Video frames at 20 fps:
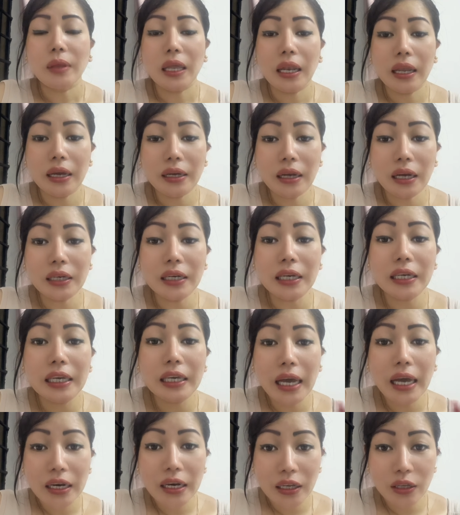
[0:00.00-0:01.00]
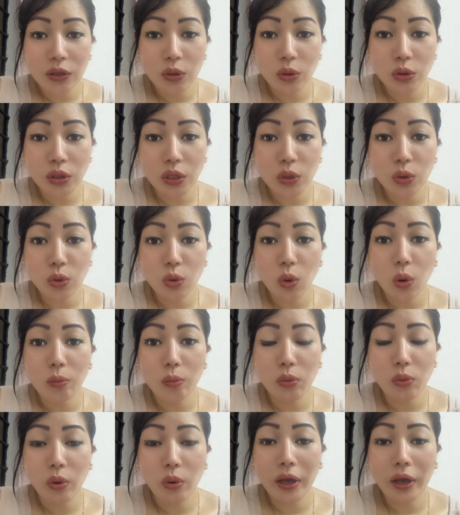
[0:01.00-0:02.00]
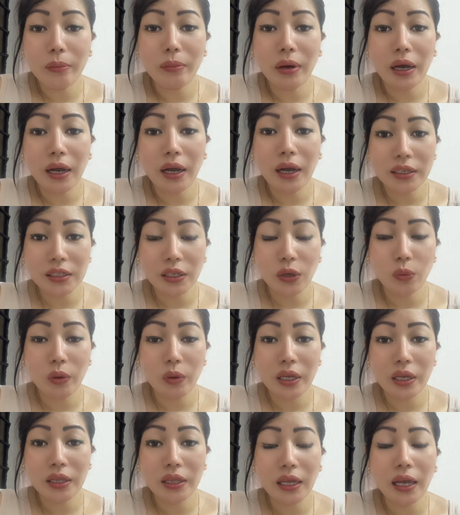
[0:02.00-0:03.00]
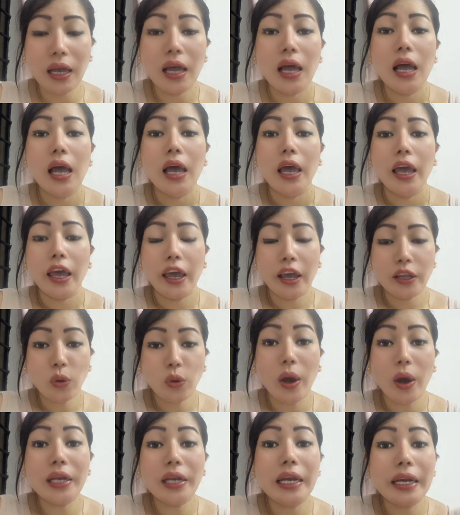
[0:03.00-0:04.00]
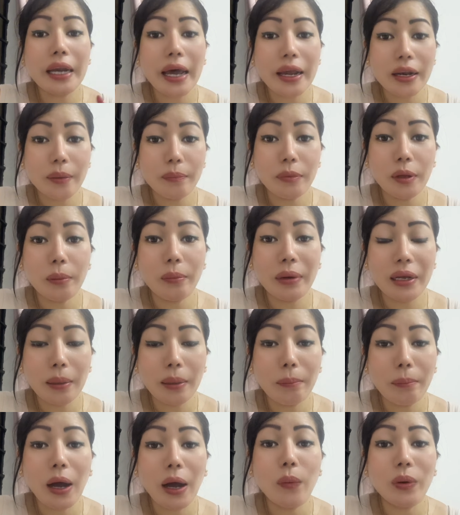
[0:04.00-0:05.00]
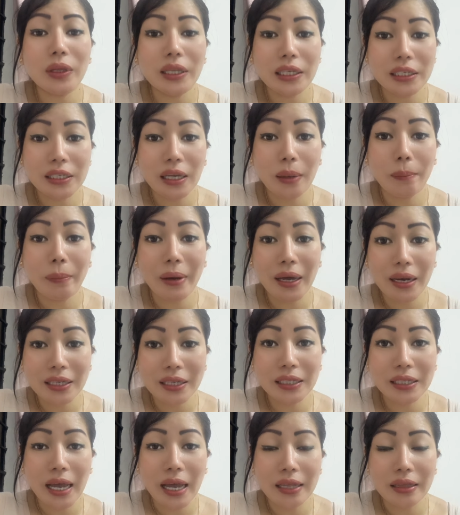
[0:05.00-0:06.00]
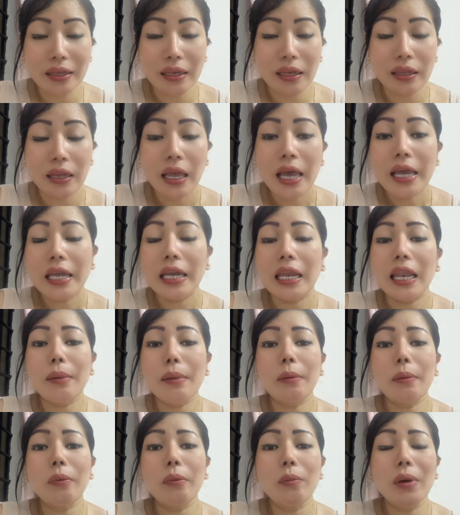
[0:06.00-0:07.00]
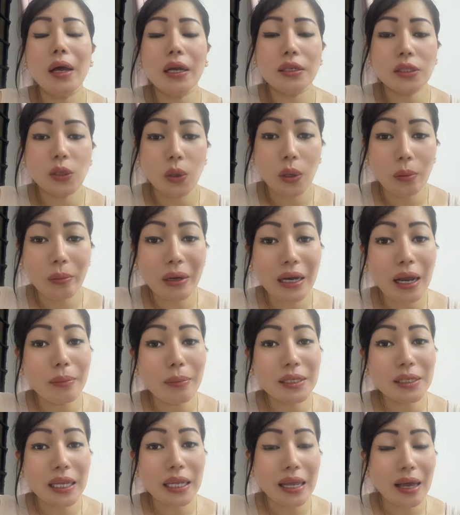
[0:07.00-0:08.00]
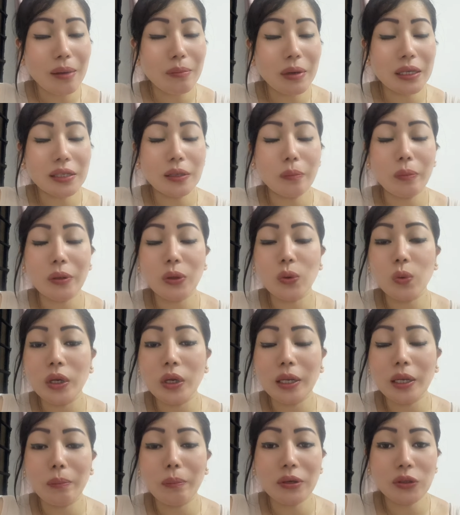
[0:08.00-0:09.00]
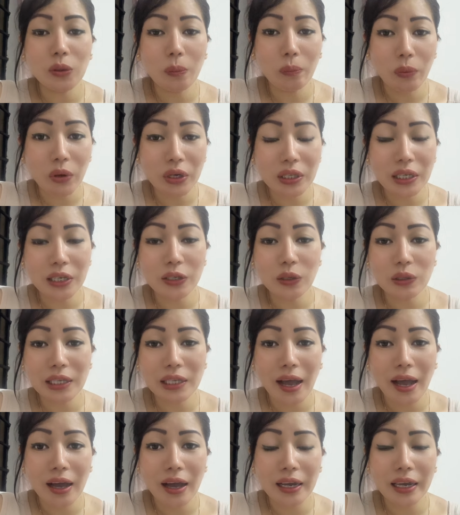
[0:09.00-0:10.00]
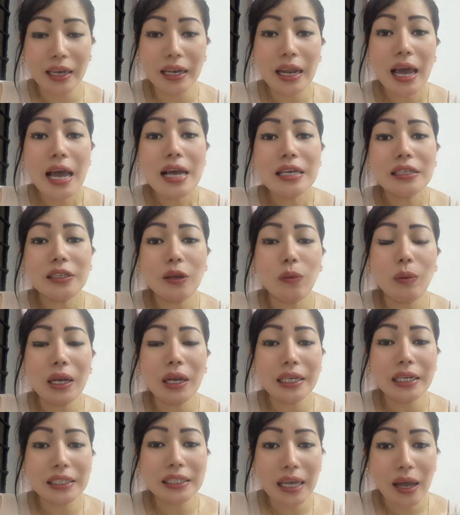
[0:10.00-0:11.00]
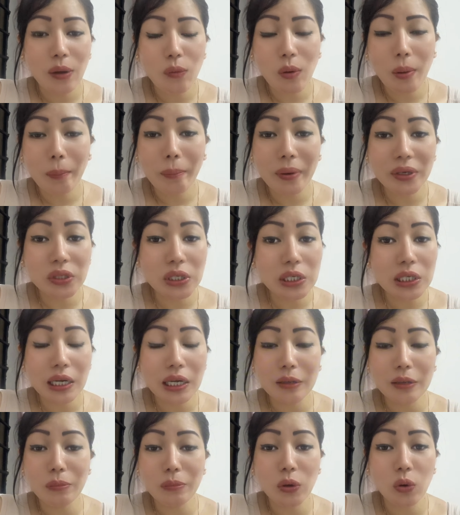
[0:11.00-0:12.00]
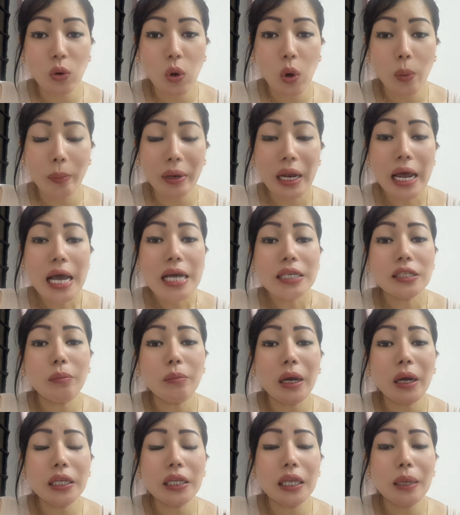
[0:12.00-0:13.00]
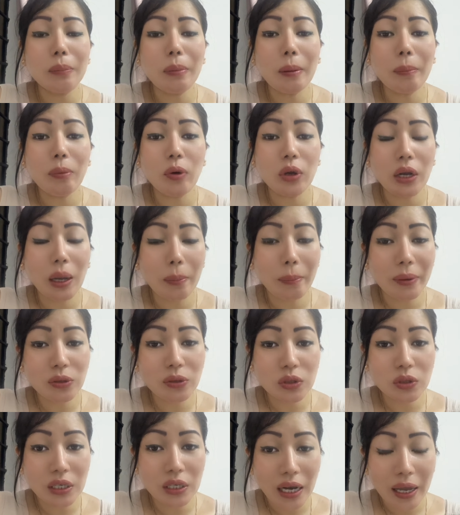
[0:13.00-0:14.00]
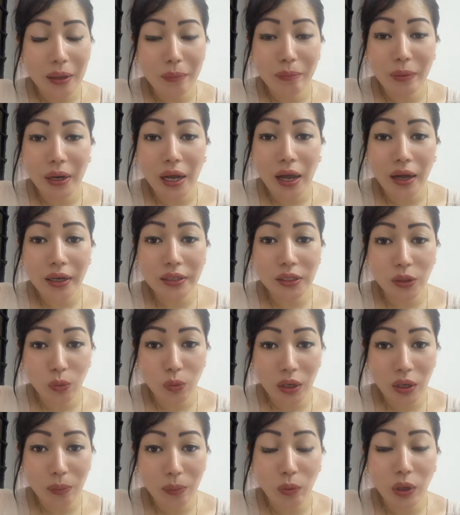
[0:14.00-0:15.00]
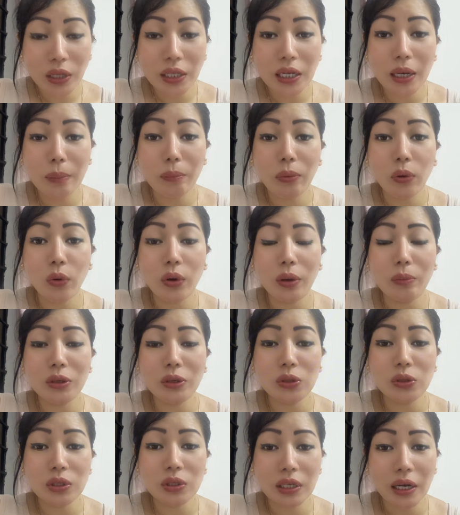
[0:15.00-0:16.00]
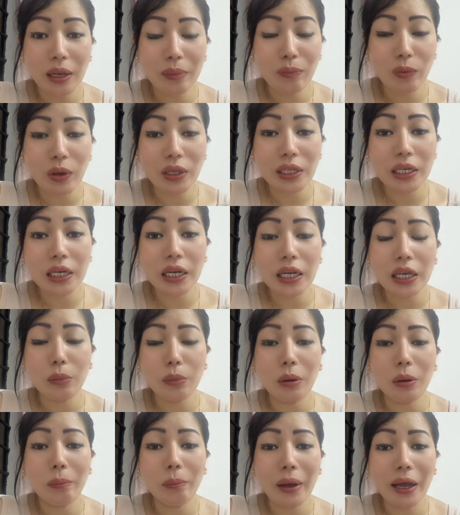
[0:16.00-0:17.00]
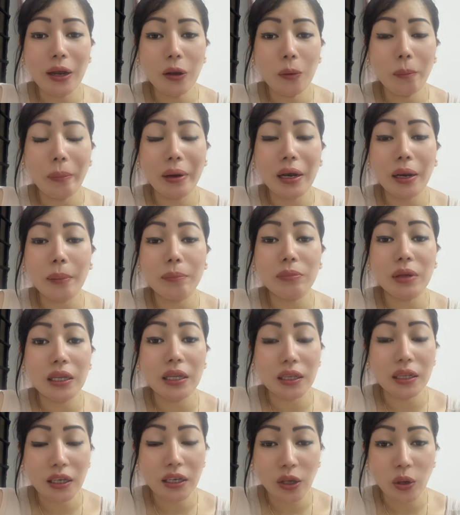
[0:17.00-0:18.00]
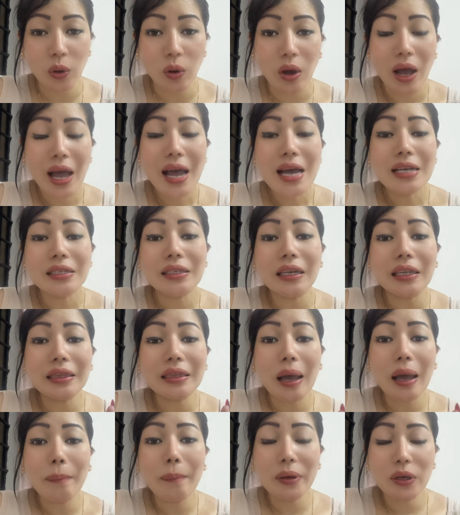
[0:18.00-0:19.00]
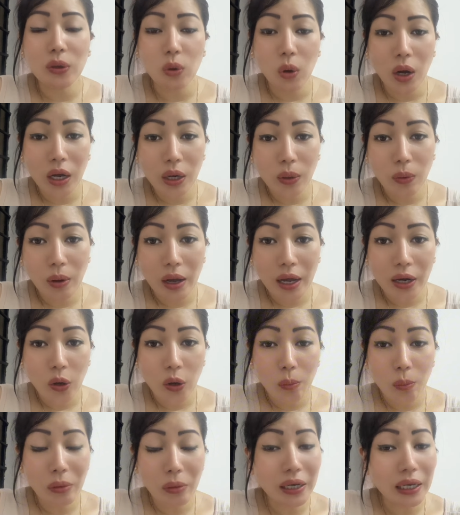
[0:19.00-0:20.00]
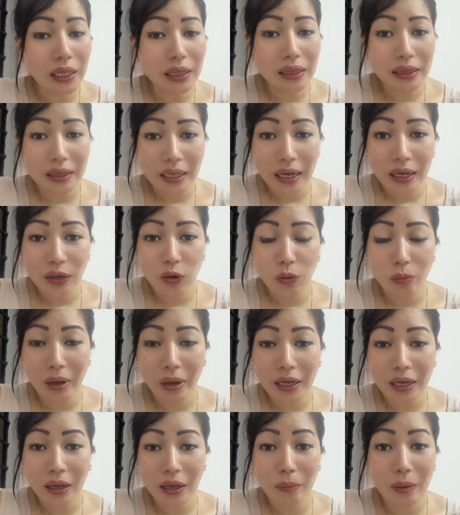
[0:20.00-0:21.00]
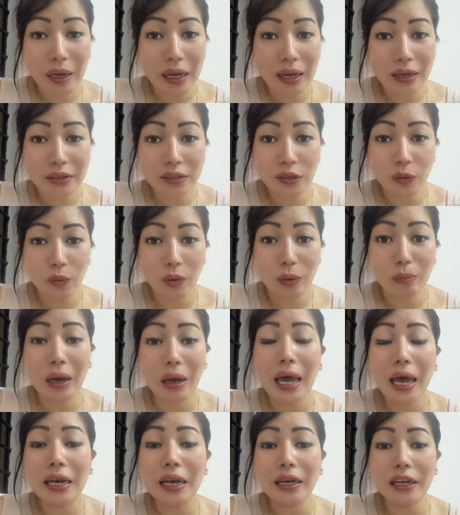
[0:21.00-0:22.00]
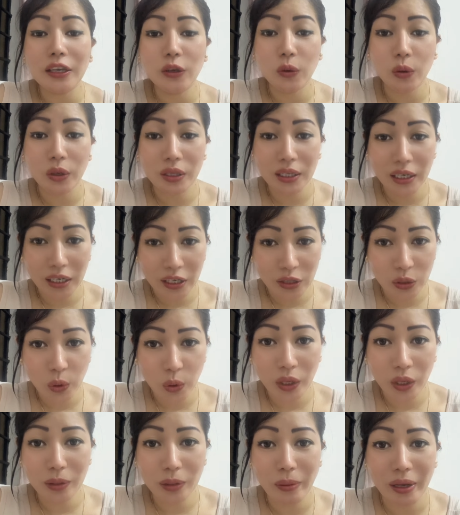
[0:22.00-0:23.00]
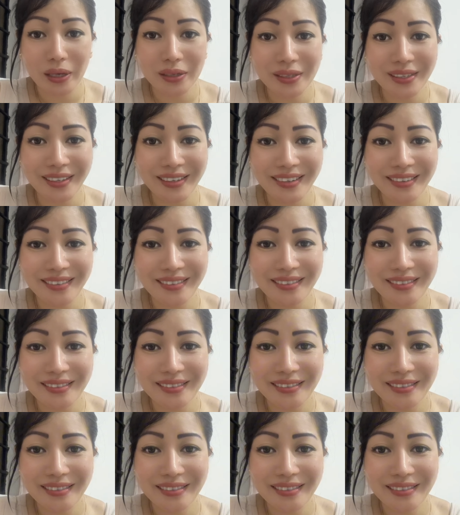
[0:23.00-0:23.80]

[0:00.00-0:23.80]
talaga Talagang nangyayari ito sa totoong buhay mga kasawi na ito ay nararamdaman ng bawat isa para sa atin. Ilaman po mga kasawi, maraming salamat sa patuloy na pagsuporta niyo sa akin sa walang sawang pag-share at pag-comment. Sa mga hindi pa po nakapag-subscribe mga kasawi, pwede na po kayo mag-subscribe, pwede na rin kayo mag-follow para updated kayo sa topic ko araw-araw. Magandang umaga mga kasawi. Mahal kayo ng inyong advisor.